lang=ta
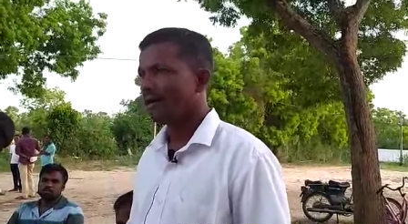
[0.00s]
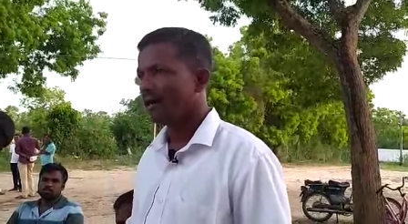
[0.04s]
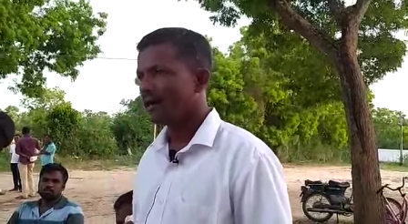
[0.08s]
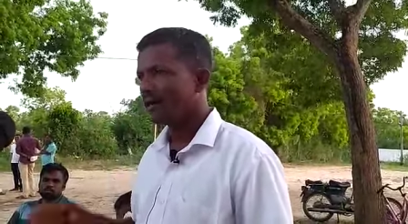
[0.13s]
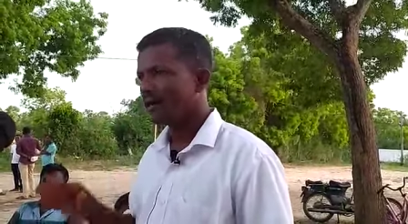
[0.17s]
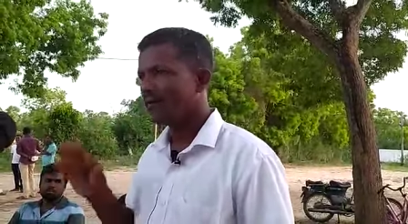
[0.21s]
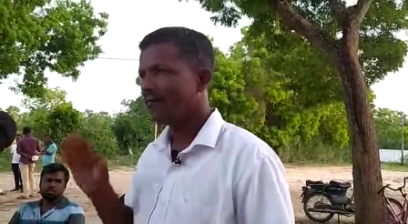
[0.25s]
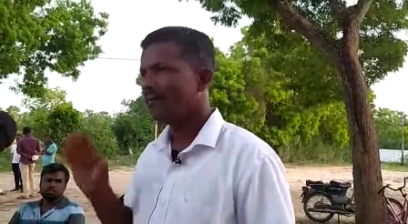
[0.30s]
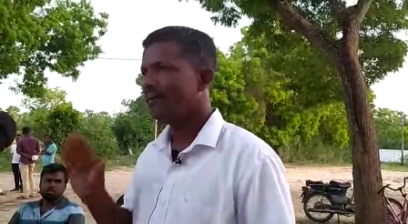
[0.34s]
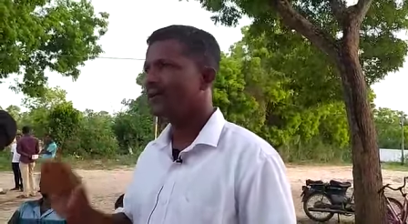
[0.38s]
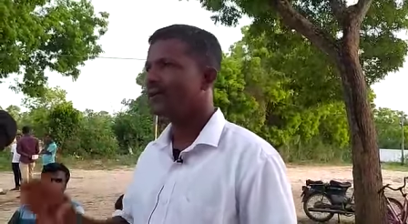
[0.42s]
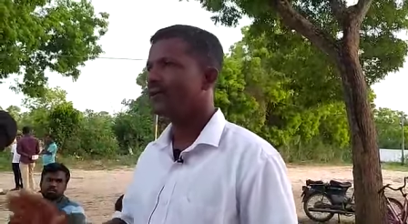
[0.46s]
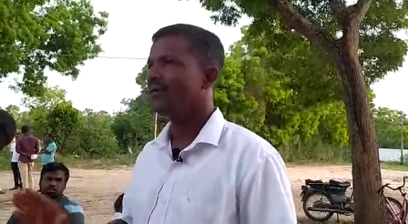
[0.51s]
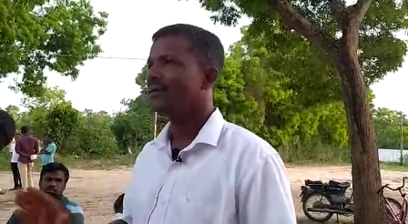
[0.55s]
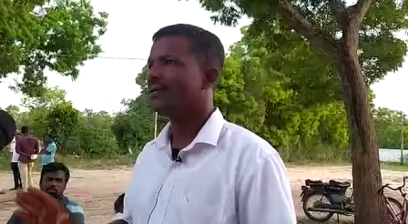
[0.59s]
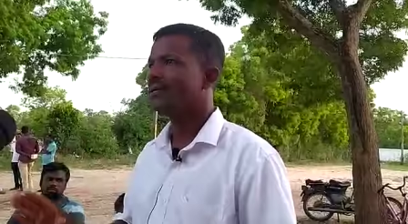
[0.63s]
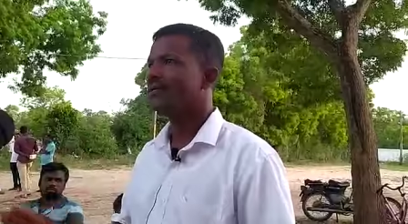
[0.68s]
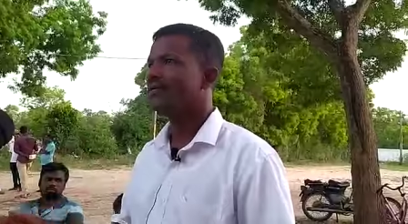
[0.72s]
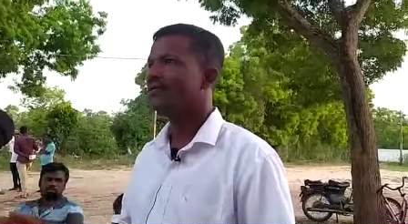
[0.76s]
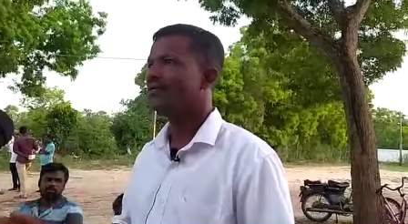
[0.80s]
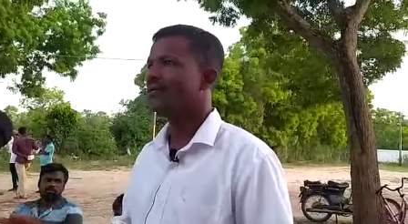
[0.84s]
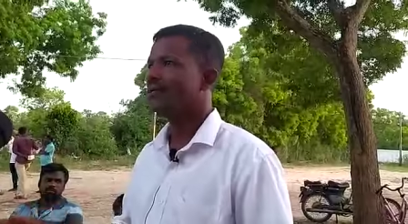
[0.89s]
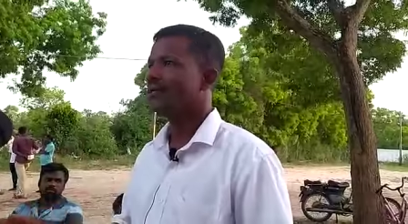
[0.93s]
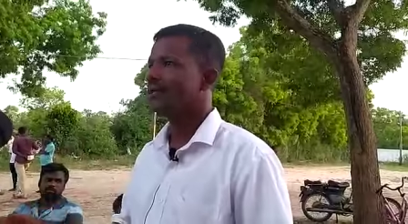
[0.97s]
ஆகவே
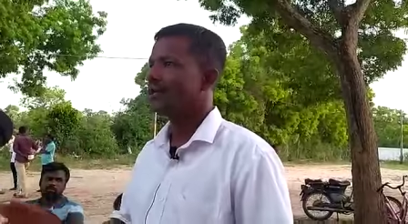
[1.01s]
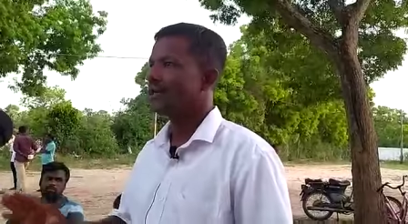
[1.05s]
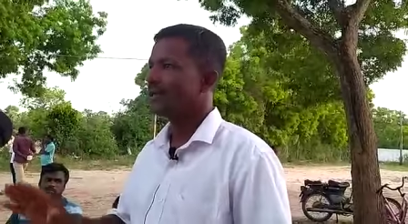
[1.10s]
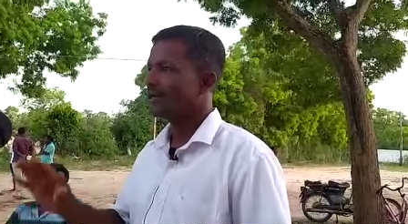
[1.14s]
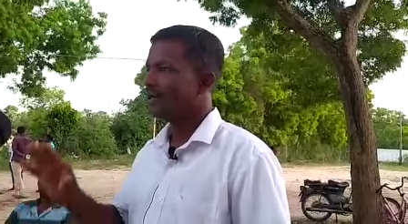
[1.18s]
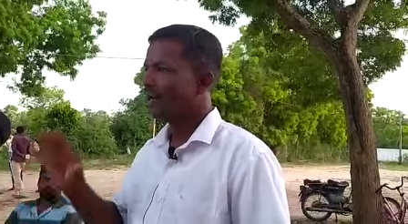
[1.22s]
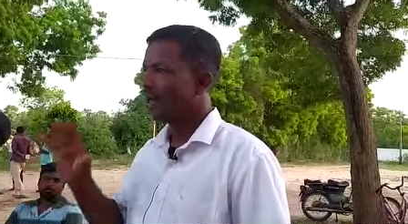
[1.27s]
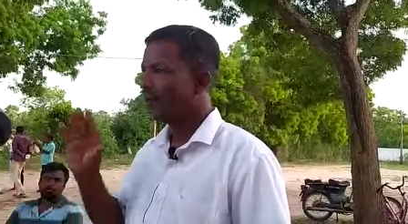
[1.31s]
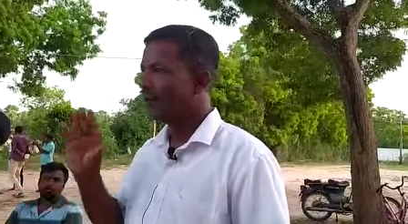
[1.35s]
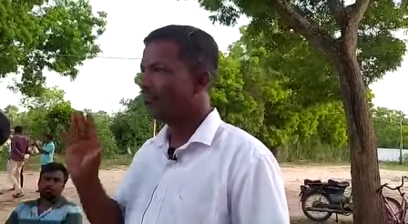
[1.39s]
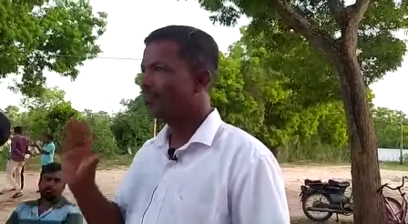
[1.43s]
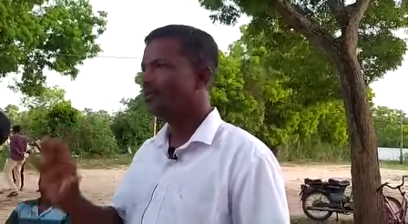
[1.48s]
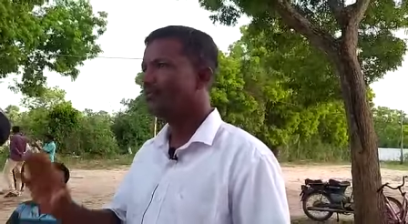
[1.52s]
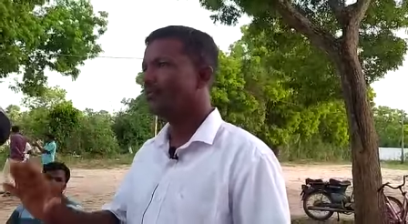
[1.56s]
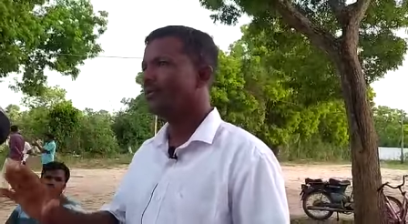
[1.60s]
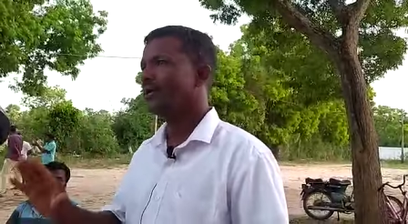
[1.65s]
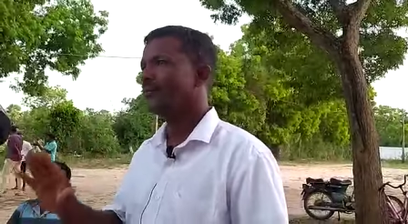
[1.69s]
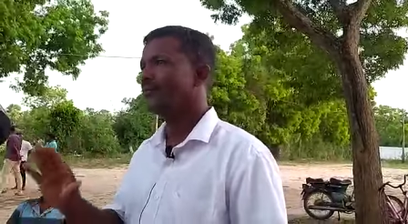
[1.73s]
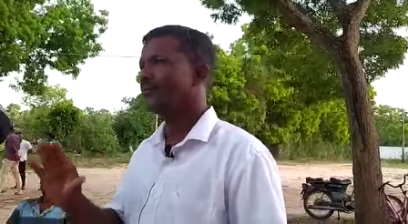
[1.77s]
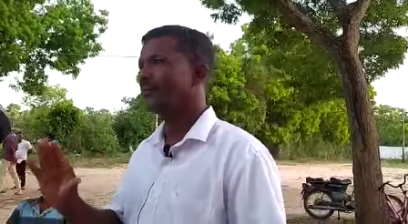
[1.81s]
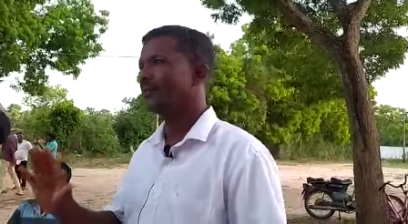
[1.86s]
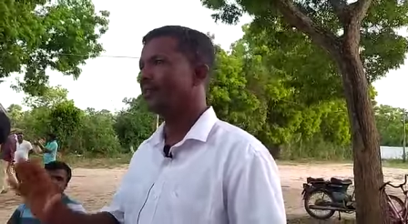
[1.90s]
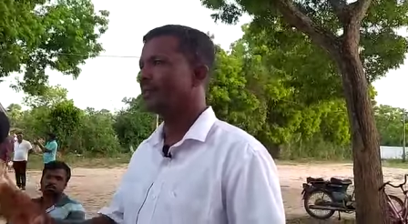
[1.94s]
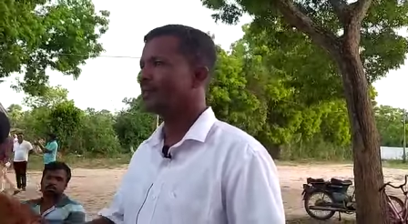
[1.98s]
இன்று
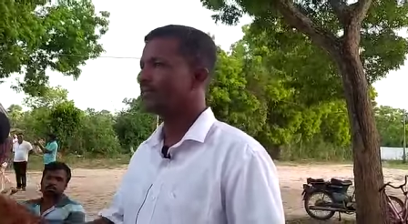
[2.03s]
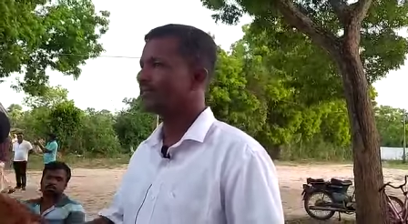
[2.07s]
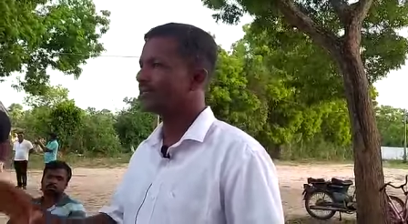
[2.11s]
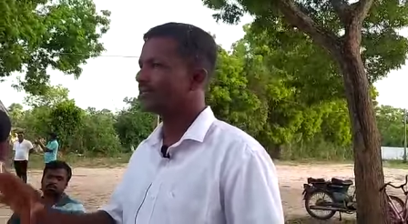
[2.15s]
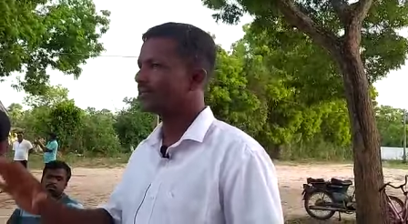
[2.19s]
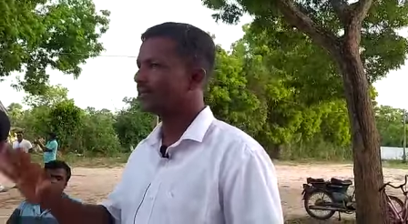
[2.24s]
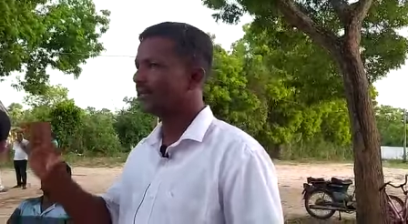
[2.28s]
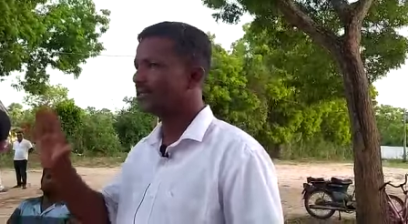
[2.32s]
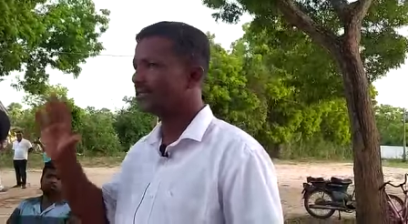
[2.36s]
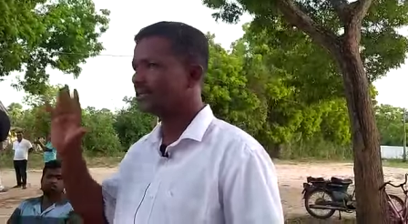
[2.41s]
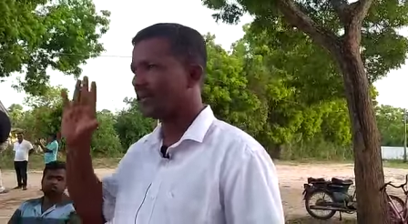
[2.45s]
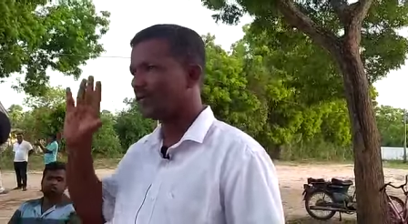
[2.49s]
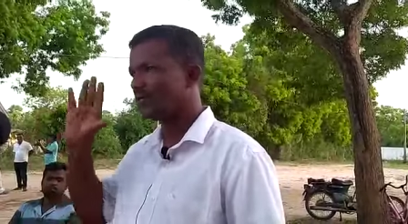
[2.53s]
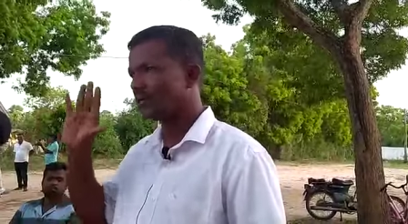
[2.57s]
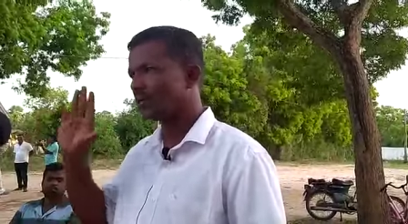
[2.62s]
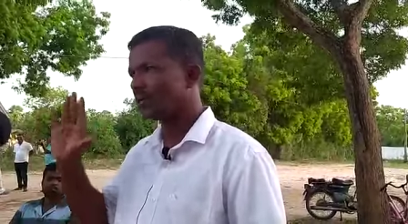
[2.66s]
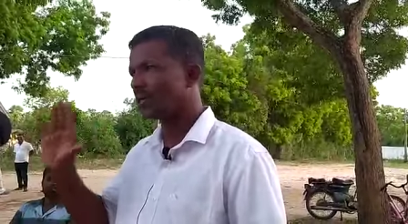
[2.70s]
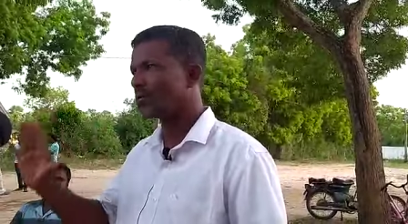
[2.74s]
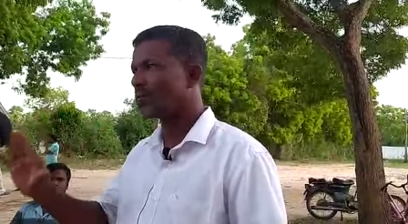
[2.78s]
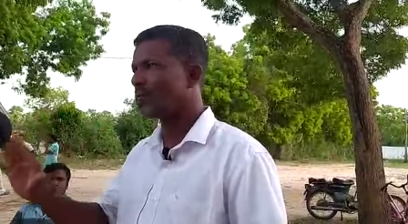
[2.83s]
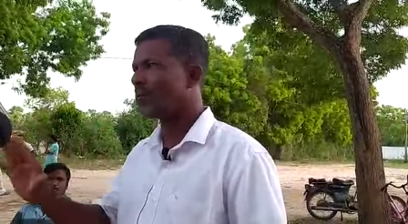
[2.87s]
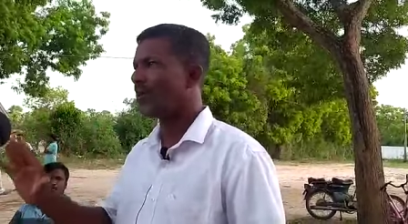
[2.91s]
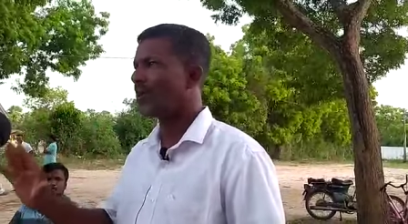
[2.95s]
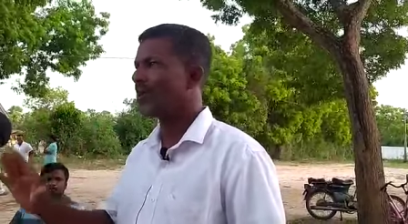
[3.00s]
நாவிதமொழி பிரதேசத்தில்
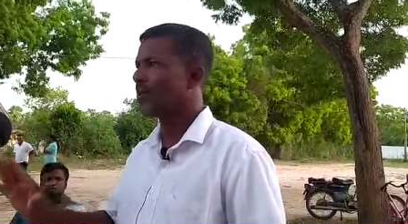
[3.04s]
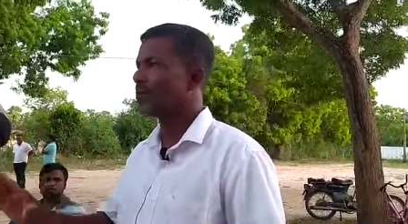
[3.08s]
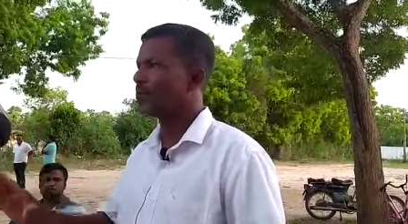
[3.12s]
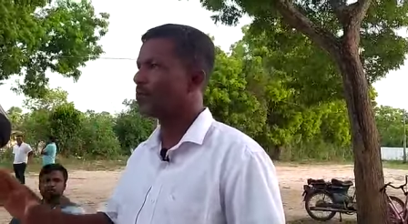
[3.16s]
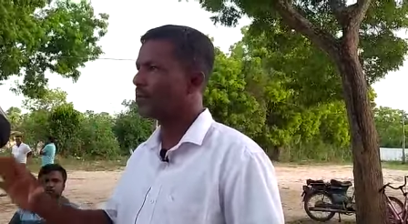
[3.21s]
தமிழர்களுடைய